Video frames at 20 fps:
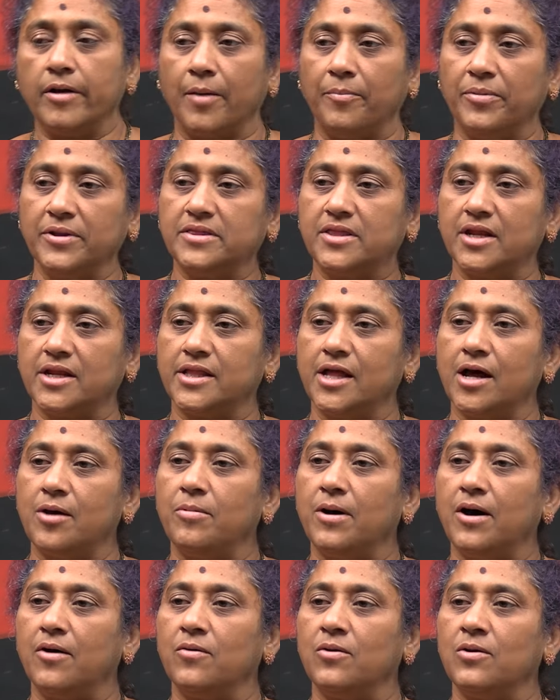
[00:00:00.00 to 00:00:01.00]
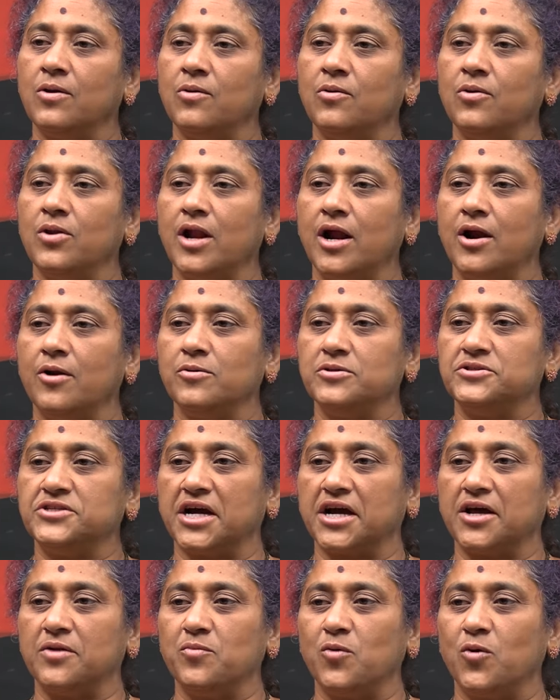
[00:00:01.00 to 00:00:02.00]
అభద్రతాభావంలో ఉన్నాడో
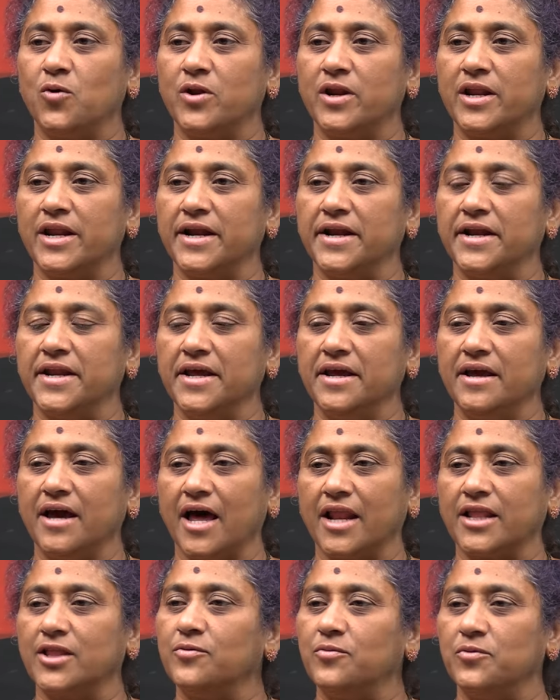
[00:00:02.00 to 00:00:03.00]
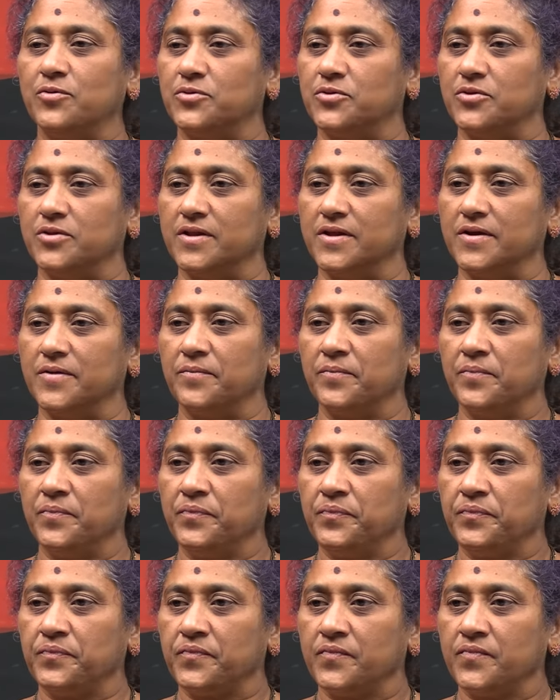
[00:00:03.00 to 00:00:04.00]
జగన్మోహన్ రెడ్డి అర్థమవుతుంది
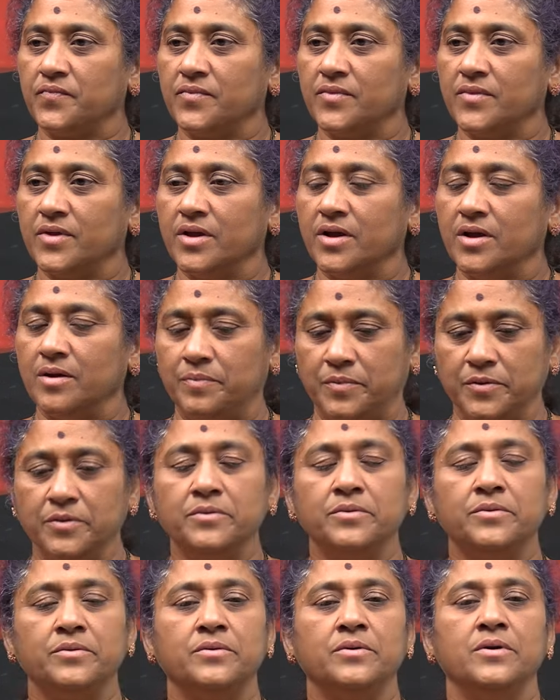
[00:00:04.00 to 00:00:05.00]
ఇప్పుడు